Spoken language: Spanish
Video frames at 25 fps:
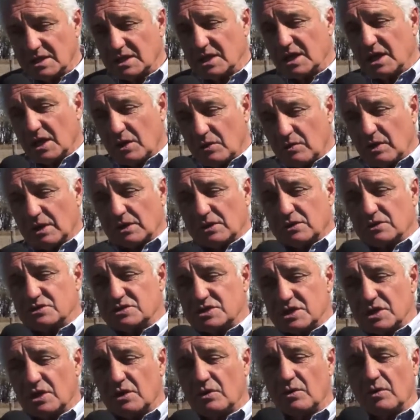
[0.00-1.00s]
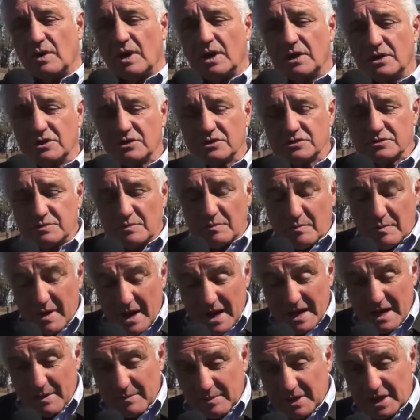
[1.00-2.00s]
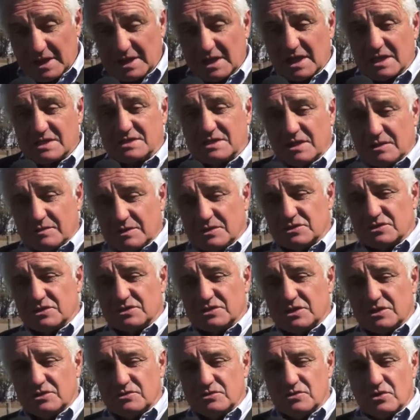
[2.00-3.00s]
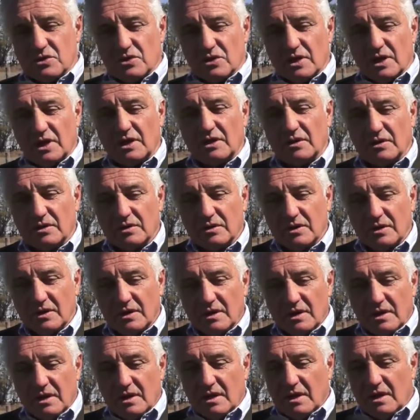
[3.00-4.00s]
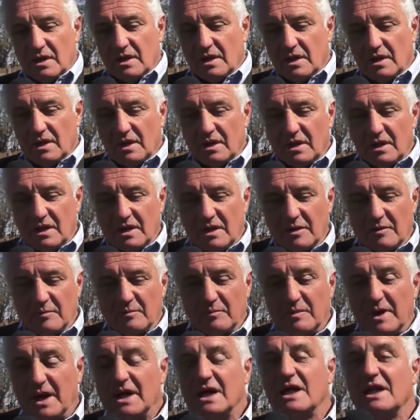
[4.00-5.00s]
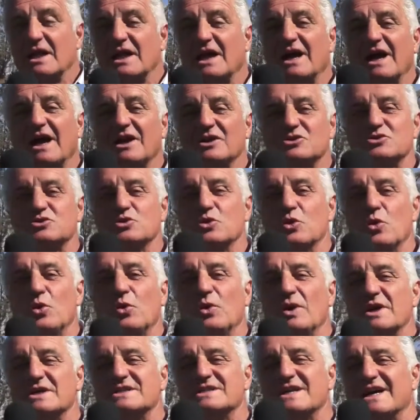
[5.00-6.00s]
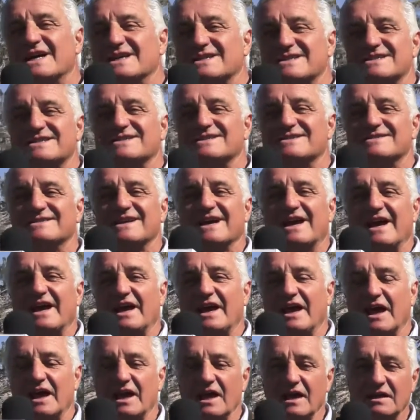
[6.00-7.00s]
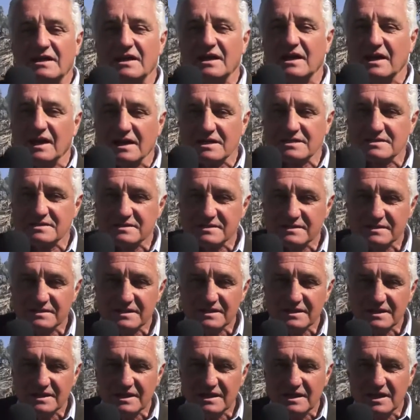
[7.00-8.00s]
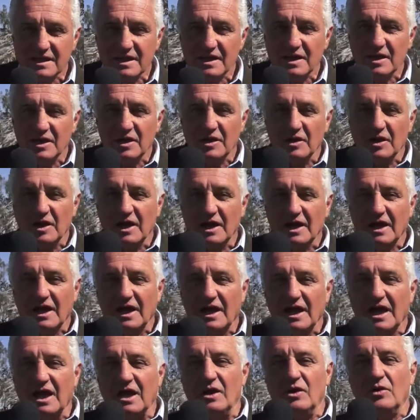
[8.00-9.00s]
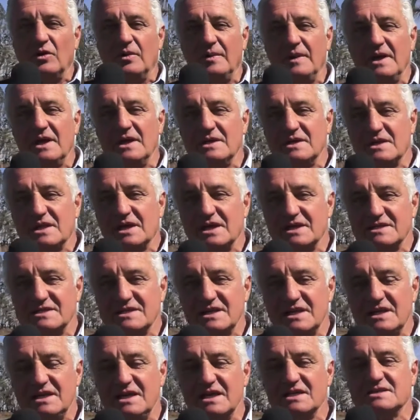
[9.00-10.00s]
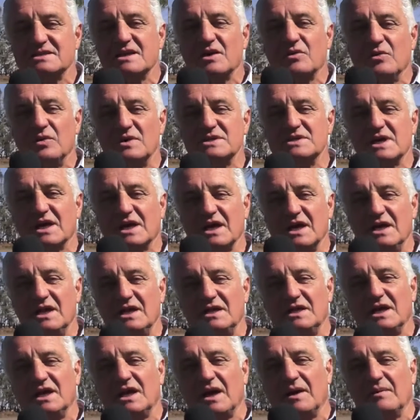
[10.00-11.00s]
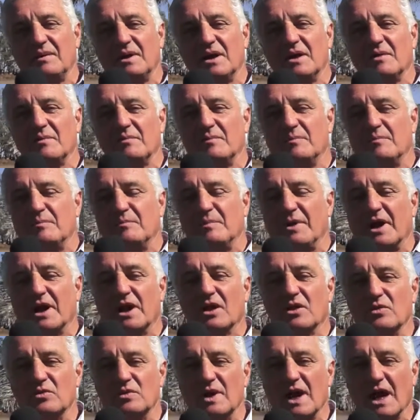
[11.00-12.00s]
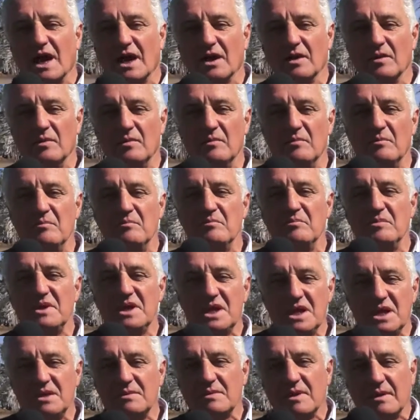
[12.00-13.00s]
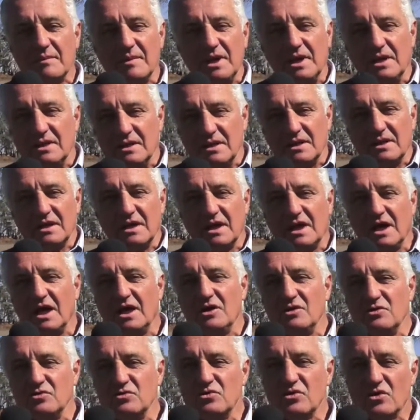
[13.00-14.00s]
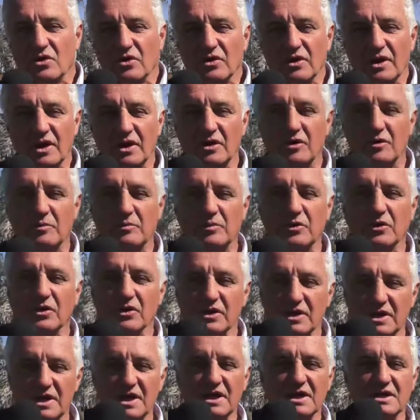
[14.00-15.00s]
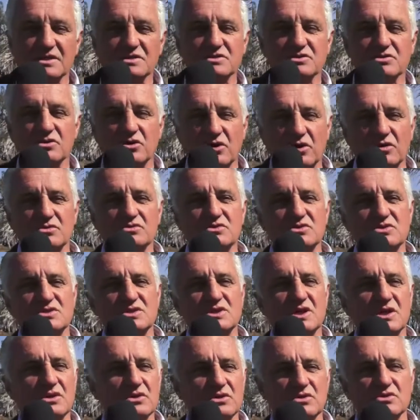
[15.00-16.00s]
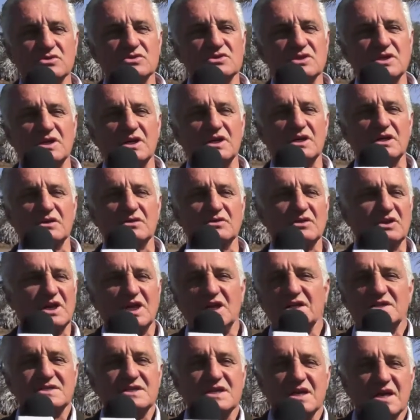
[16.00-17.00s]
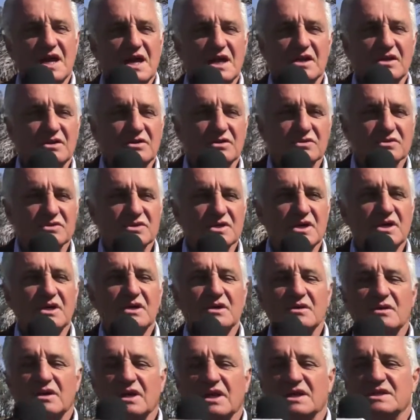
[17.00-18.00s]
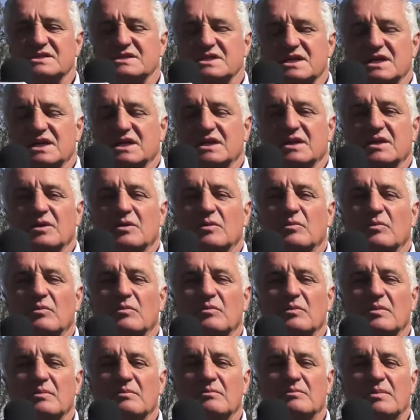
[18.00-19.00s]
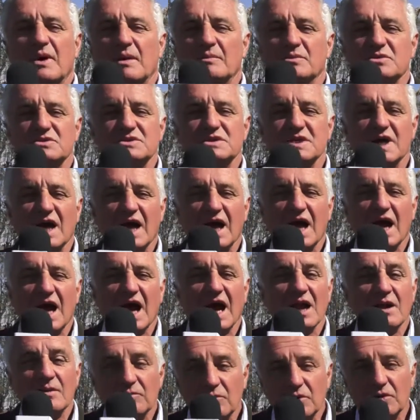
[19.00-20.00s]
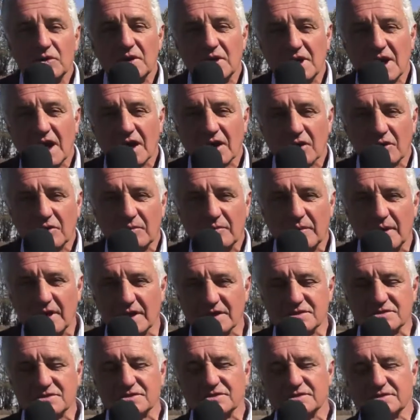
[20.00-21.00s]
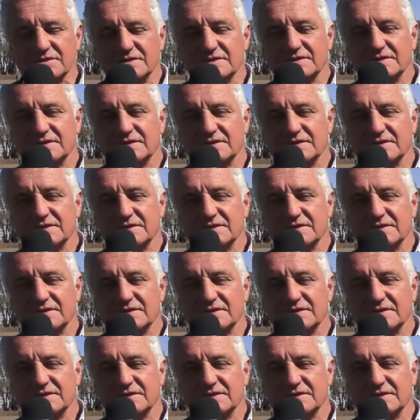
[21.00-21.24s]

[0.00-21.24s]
3, 4, 5 años van a prestar servicios en un rodeo, van a dejar sus huellas genéticas en los vientres y esas huellas genéticas van a perdurar mínimamente en un rodeo por 10, 11, 12, 13 años, es decir, vamos al muy largo plazo.